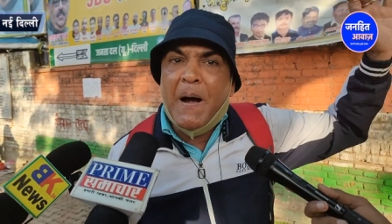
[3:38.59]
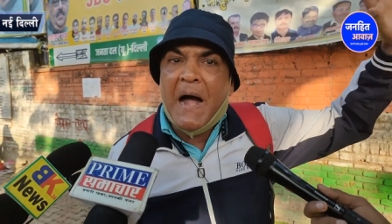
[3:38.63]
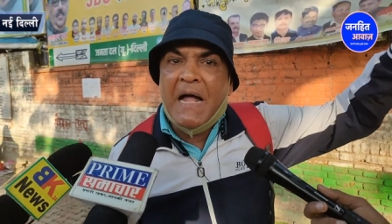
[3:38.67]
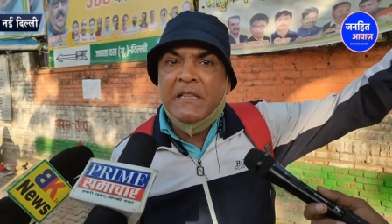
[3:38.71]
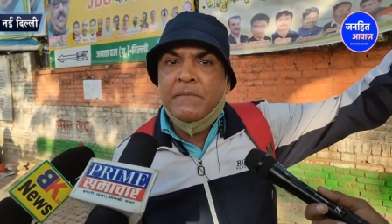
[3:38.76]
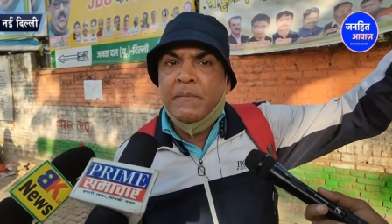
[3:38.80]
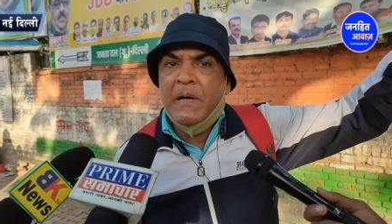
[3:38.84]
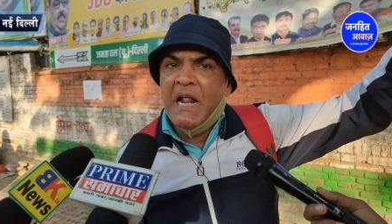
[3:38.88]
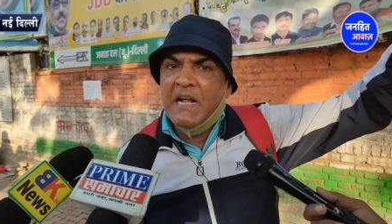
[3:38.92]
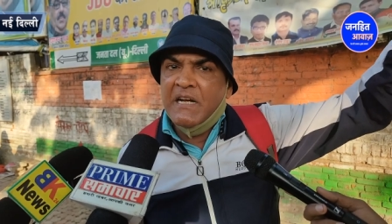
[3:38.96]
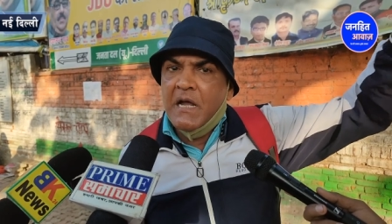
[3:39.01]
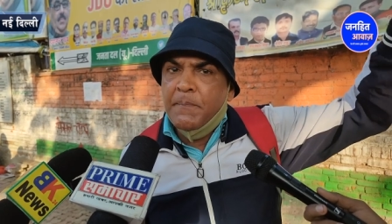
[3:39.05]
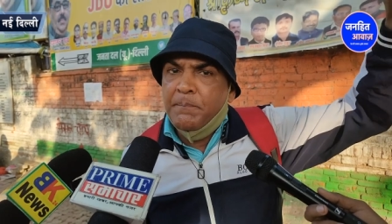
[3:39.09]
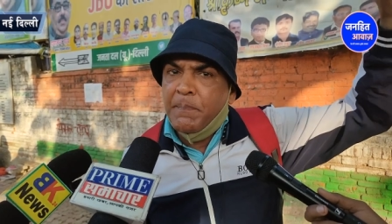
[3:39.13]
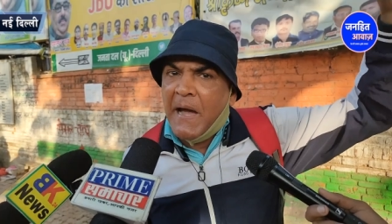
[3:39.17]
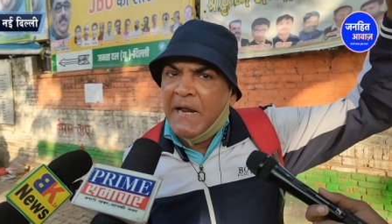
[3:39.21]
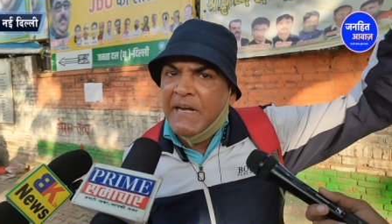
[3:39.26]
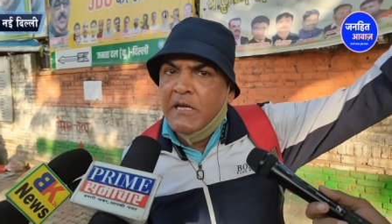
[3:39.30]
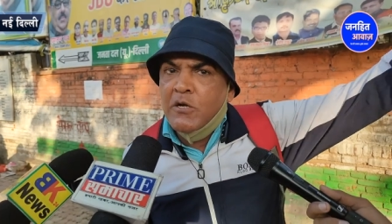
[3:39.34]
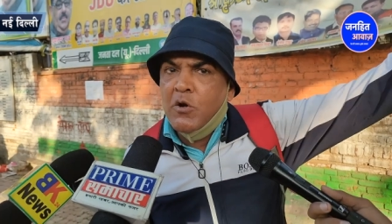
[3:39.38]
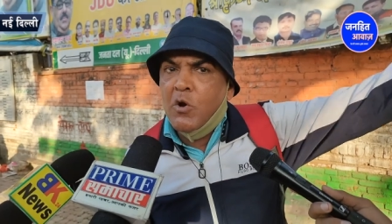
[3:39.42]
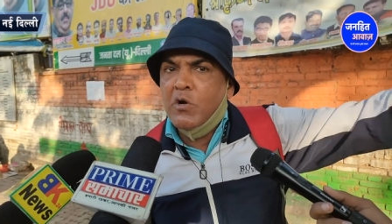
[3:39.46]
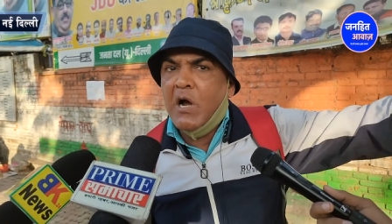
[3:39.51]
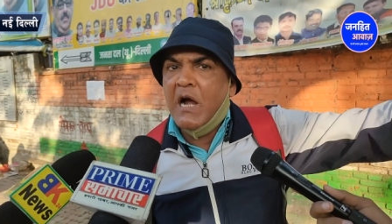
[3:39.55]
बांध बना के
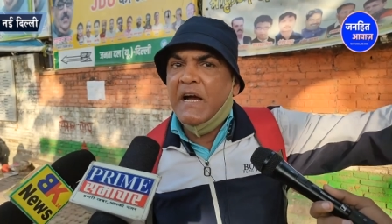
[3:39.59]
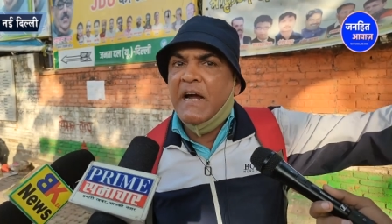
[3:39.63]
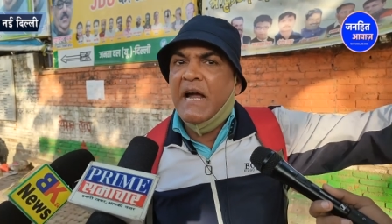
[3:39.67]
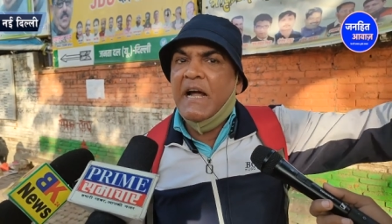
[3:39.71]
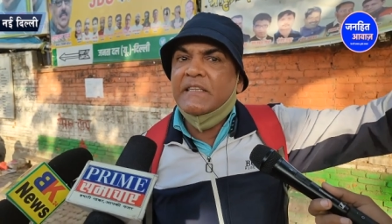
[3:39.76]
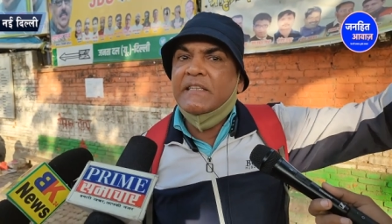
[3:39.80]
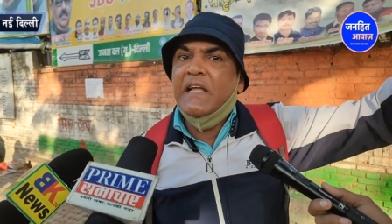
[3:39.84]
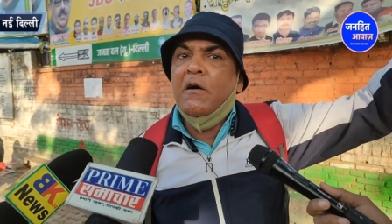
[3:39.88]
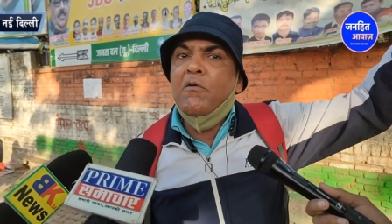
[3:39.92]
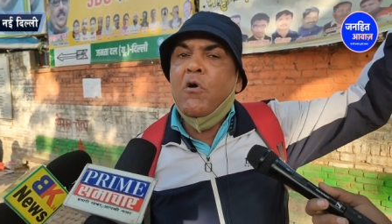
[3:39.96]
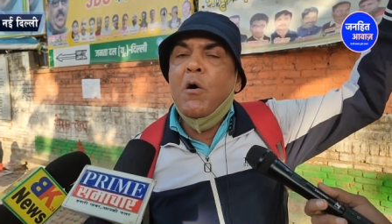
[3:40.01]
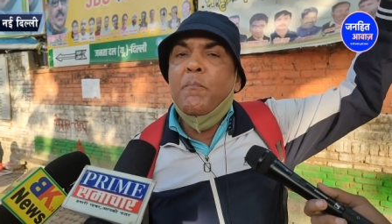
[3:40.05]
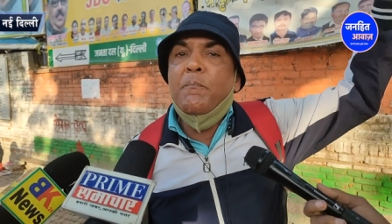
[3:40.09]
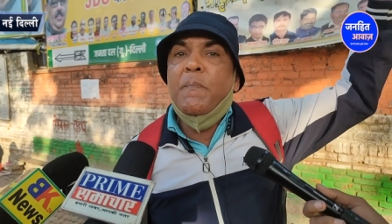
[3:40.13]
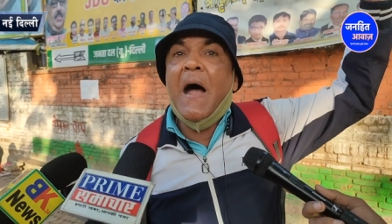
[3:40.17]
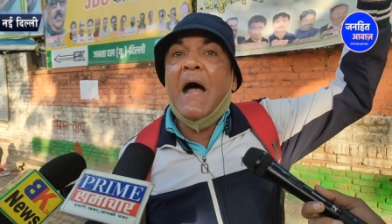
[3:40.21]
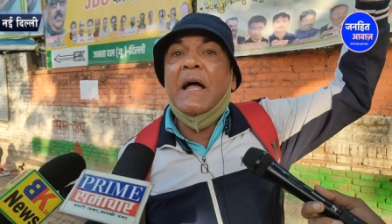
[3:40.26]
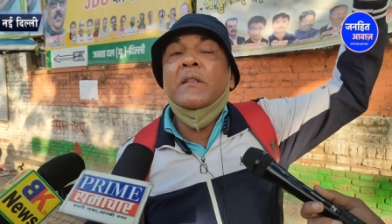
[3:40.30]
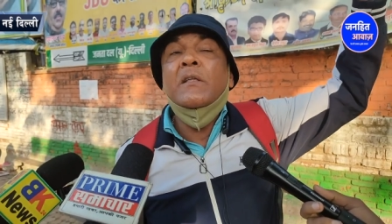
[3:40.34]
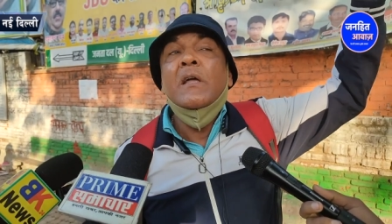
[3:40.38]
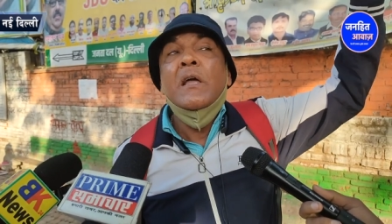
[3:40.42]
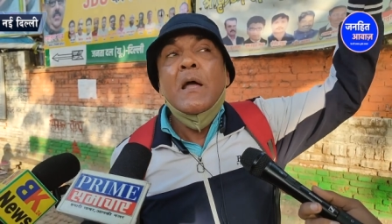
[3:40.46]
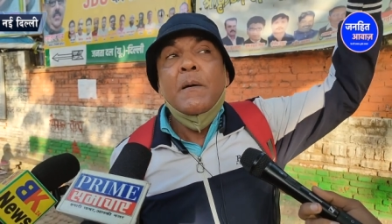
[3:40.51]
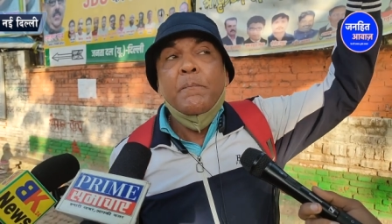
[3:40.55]
पानी रोका गया था वो
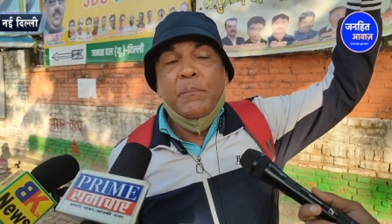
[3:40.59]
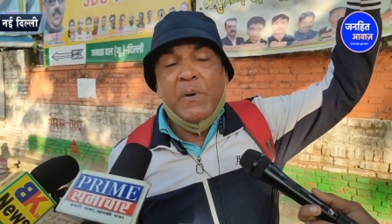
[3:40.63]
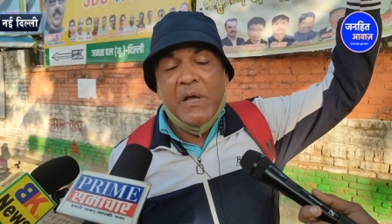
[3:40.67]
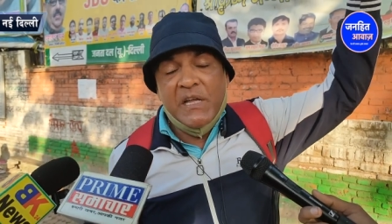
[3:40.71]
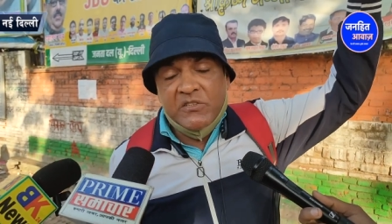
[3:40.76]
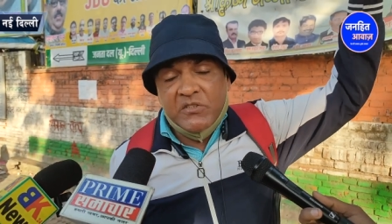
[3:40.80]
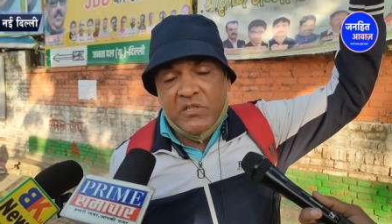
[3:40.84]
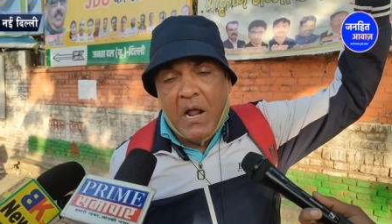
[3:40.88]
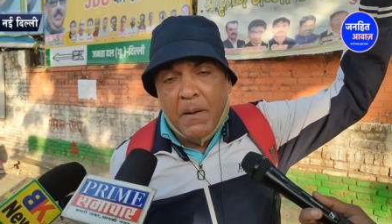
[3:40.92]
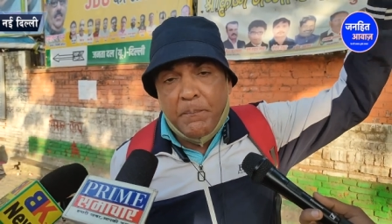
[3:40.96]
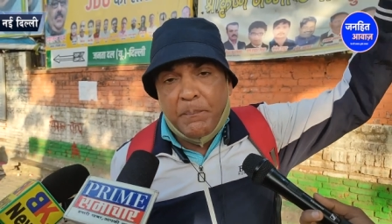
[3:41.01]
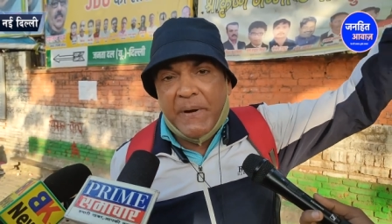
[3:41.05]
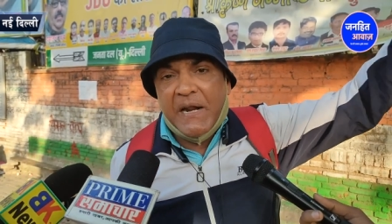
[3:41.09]
बांध इतना